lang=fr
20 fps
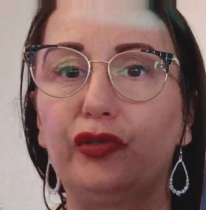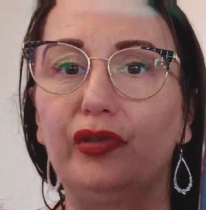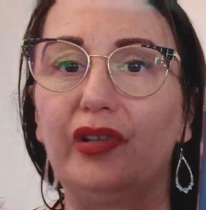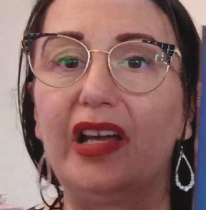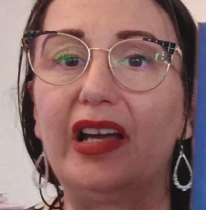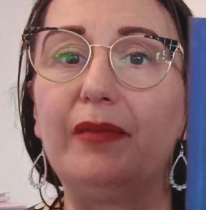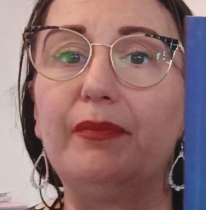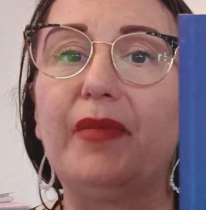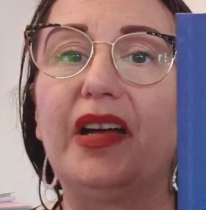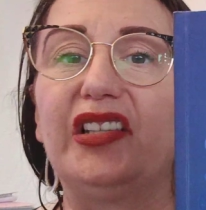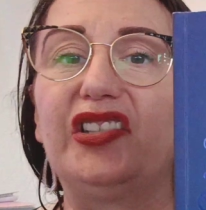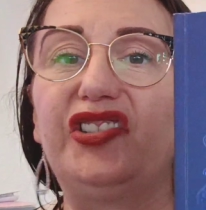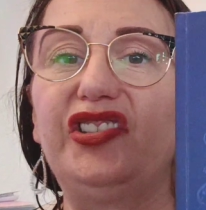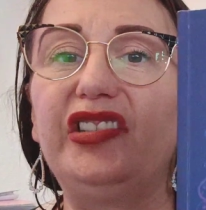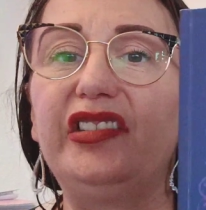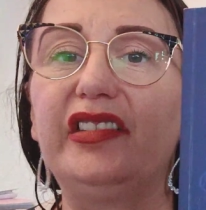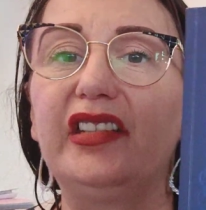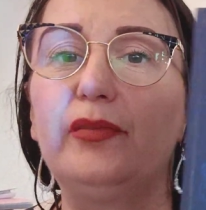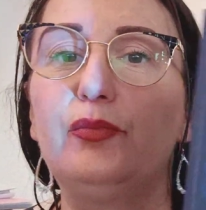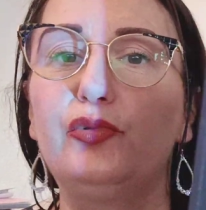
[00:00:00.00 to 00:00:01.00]
de la
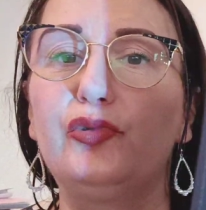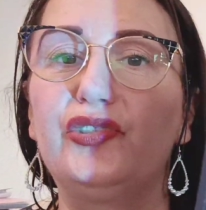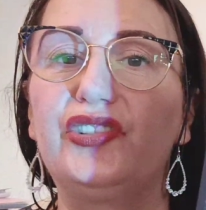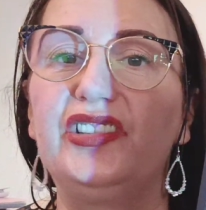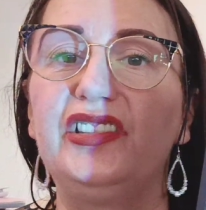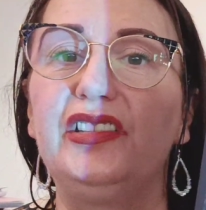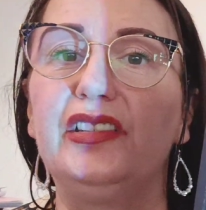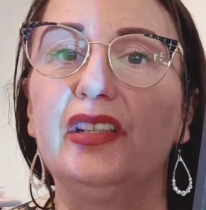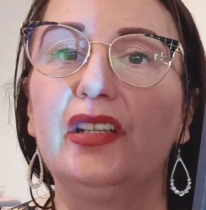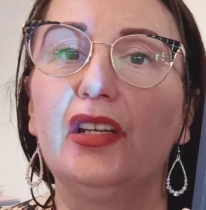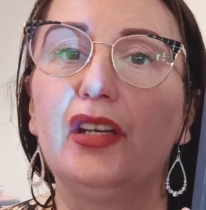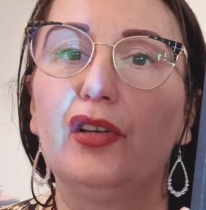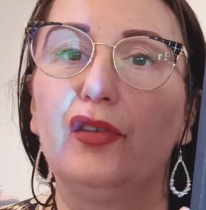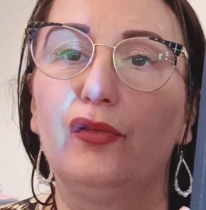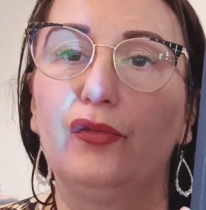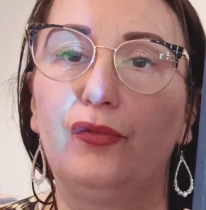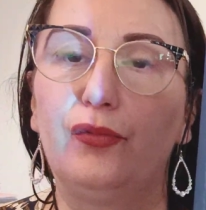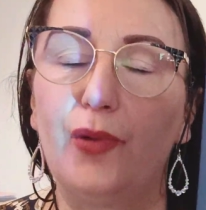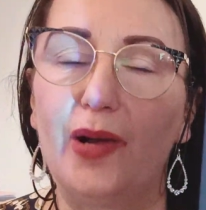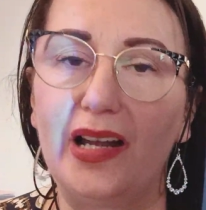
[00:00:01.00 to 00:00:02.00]
magie des bougies.
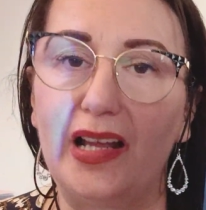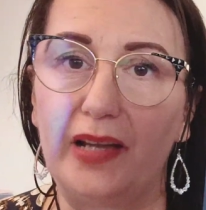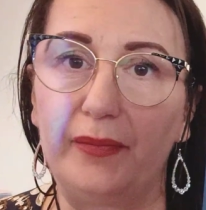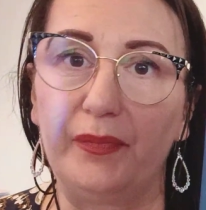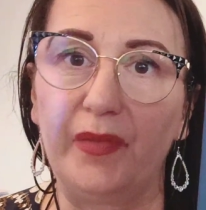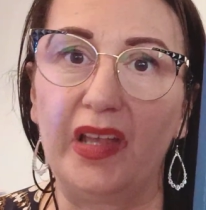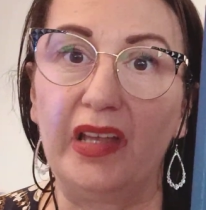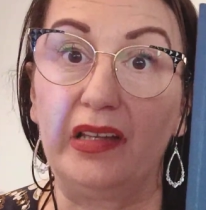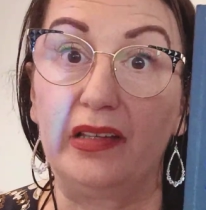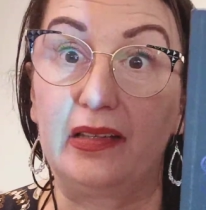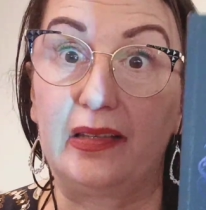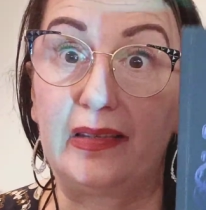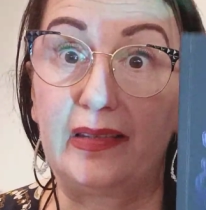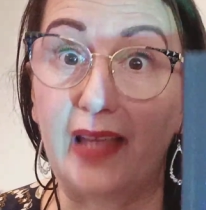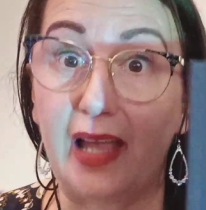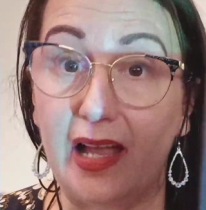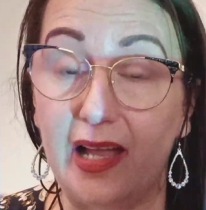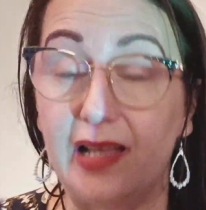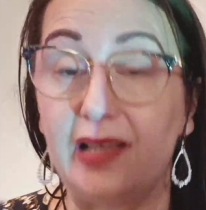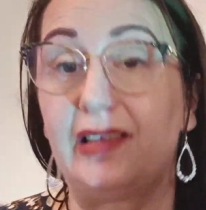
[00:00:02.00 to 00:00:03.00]
Voilà,
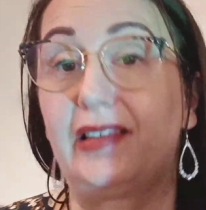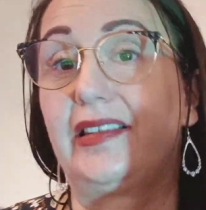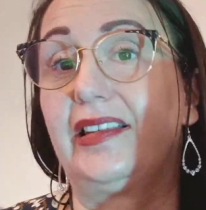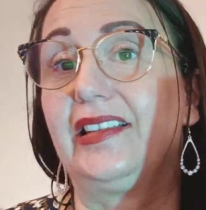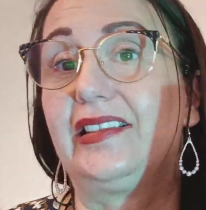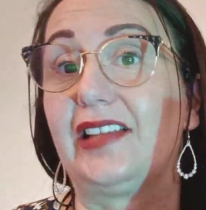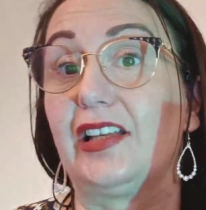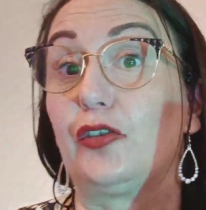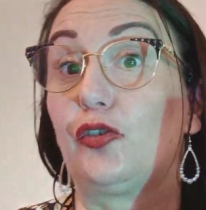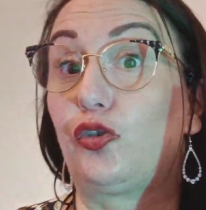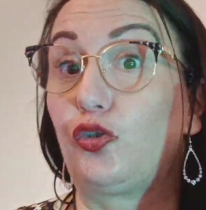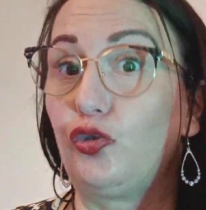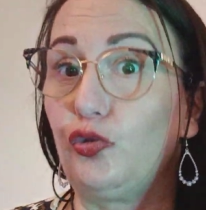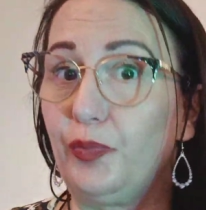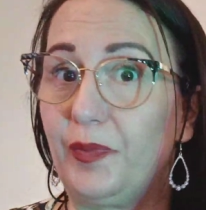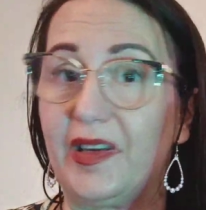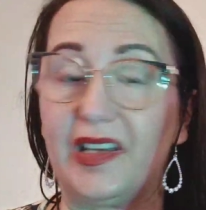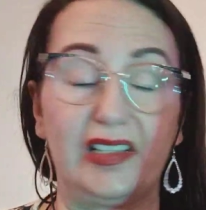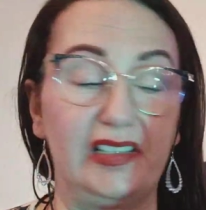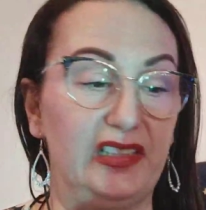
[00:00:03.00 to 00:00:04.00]
ça c'est un
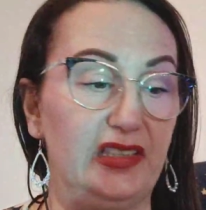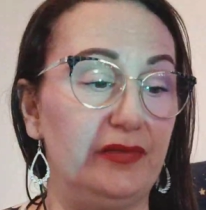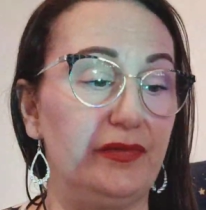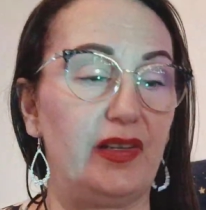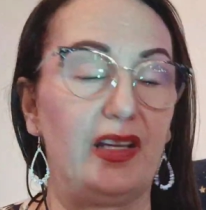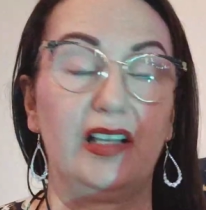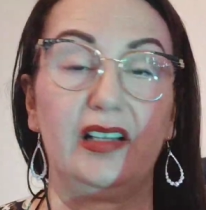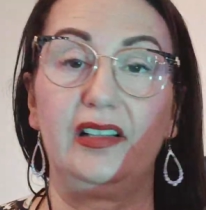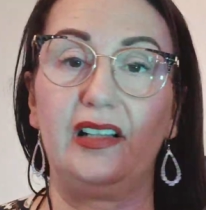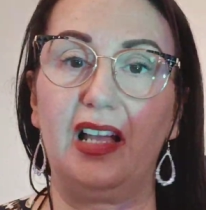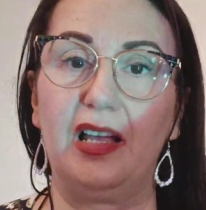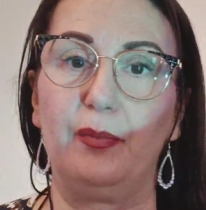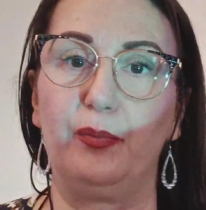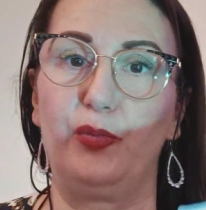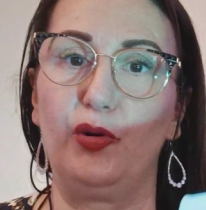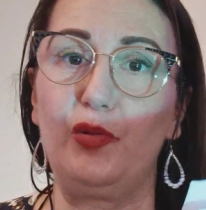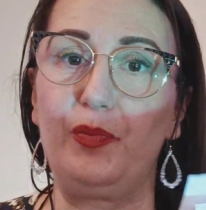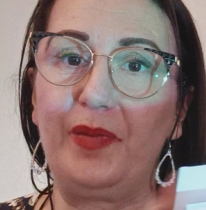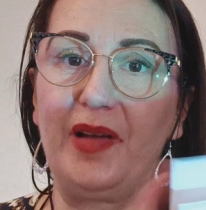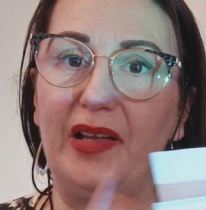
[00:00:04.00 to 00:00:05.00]
super livre, un
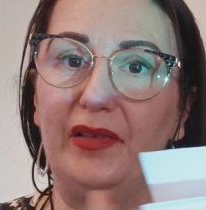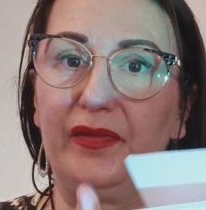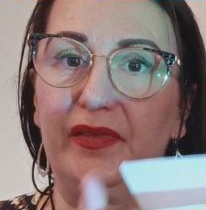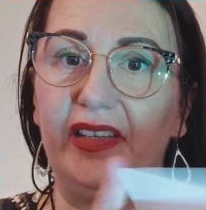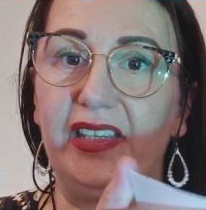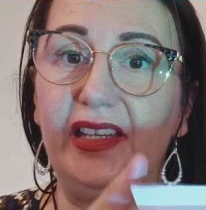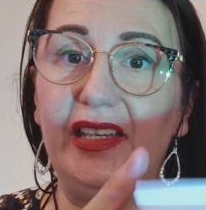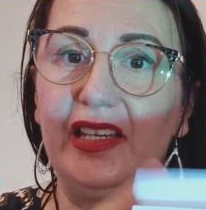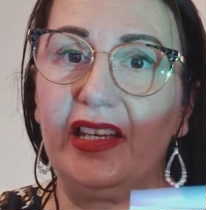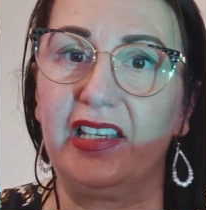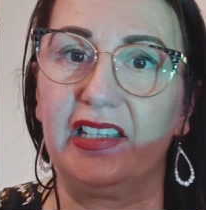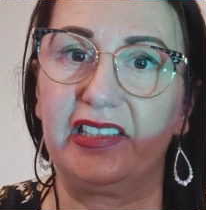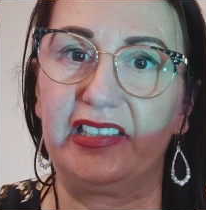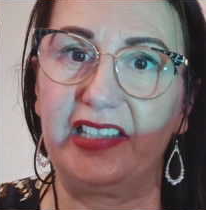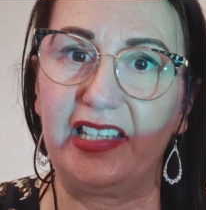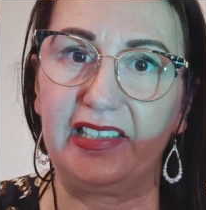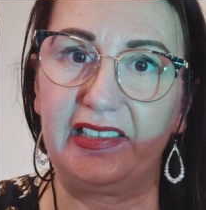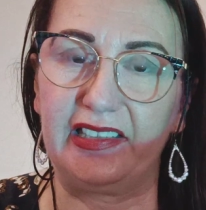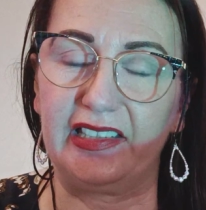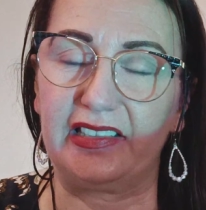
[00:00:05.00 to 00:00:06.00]
beau pavé
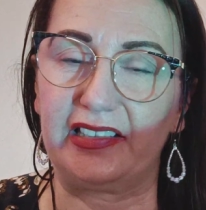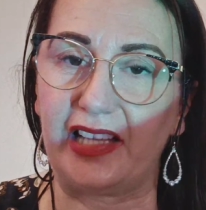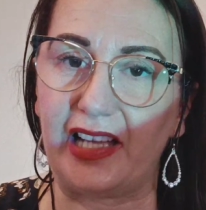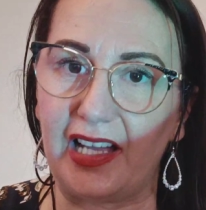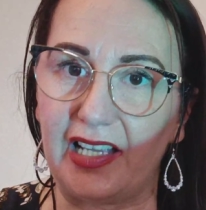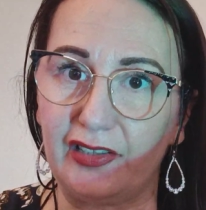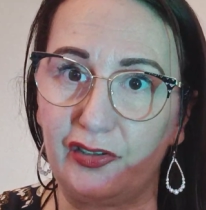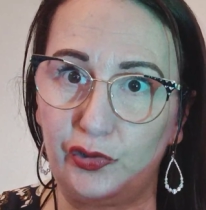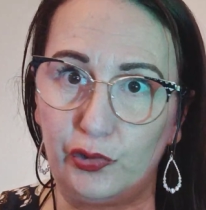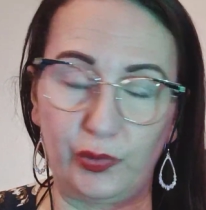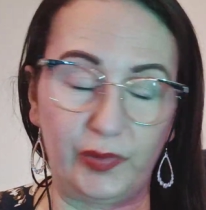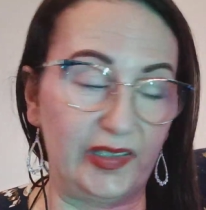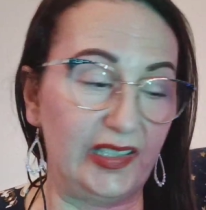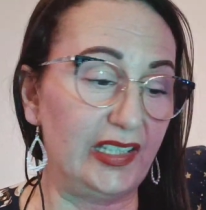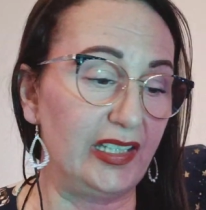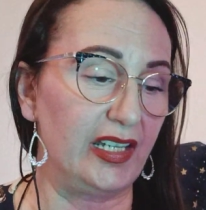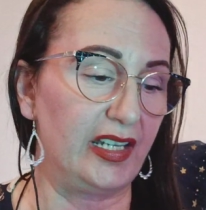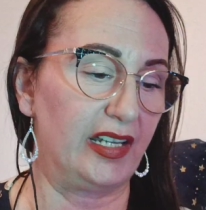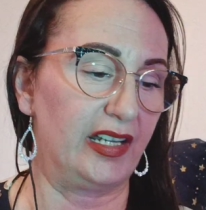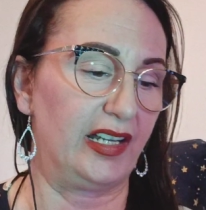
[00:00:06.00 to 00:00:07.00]
qui a été traduit,
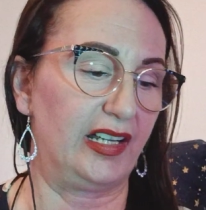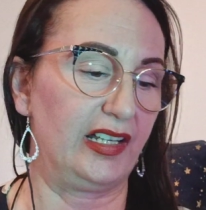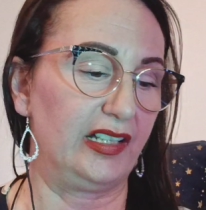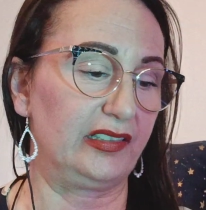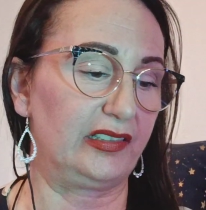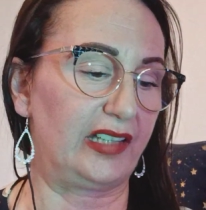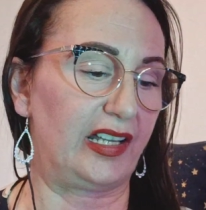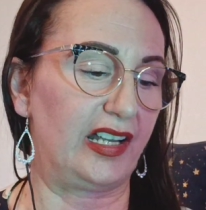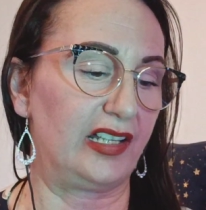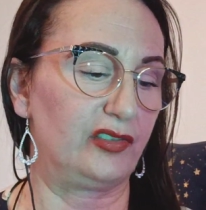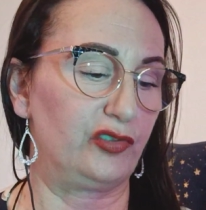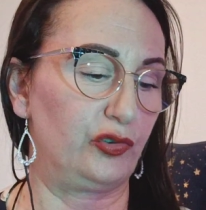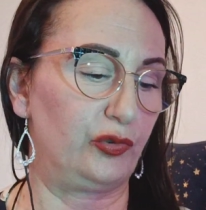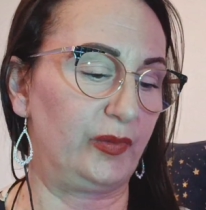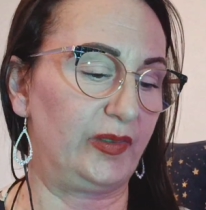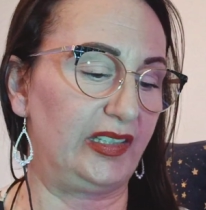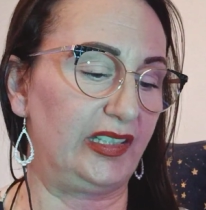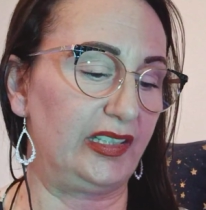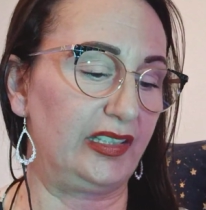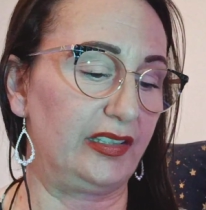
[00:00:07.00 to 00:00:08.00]
hein,
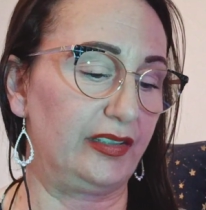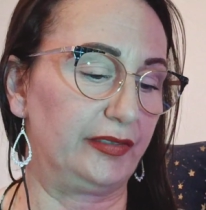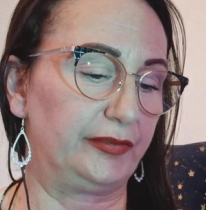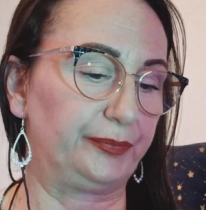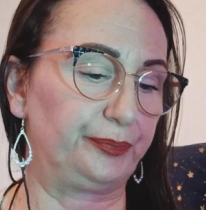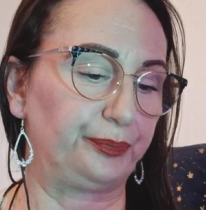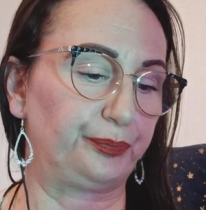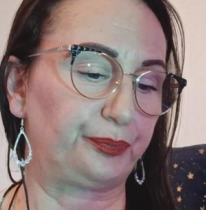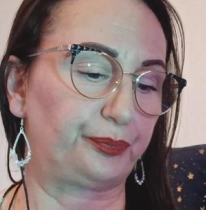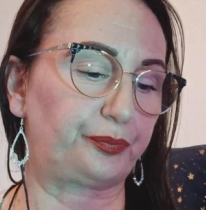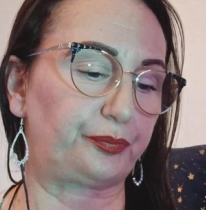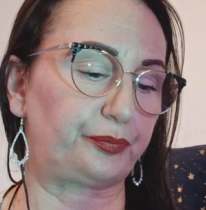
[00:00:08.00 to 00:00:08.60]
traduit. Euh,